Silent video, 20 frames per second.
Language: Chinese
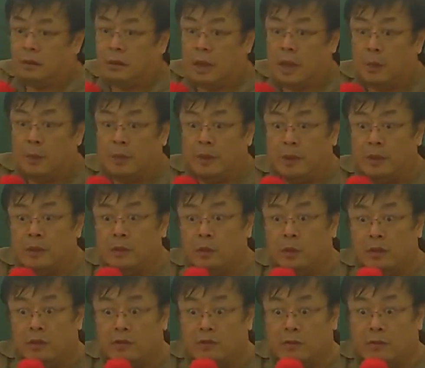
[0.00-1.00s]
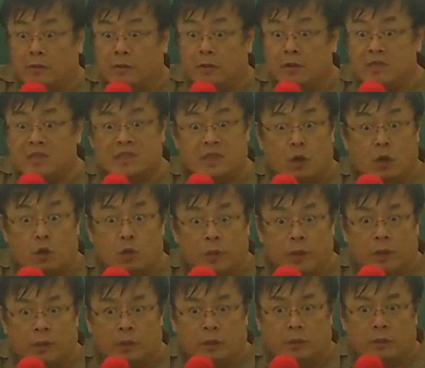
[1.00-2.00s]
o b l i t e r a t e 是消
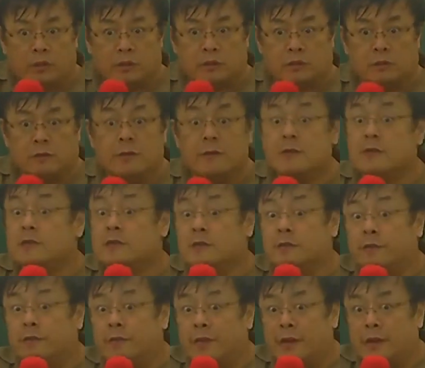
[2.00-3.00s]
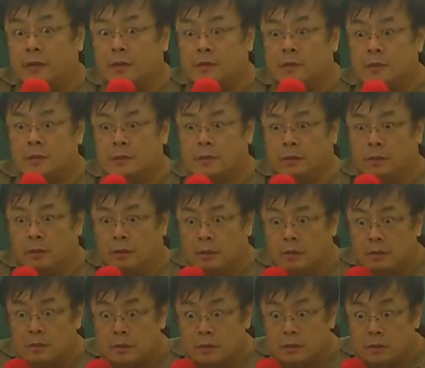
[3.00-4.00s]
灭的意思，是放弃的意
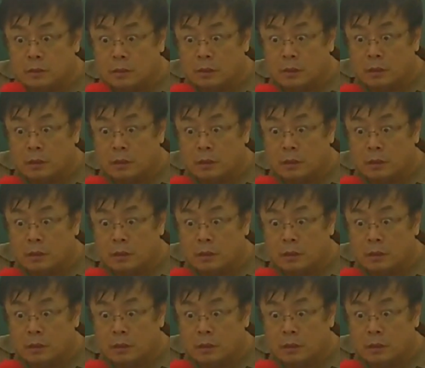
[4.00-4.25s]
思。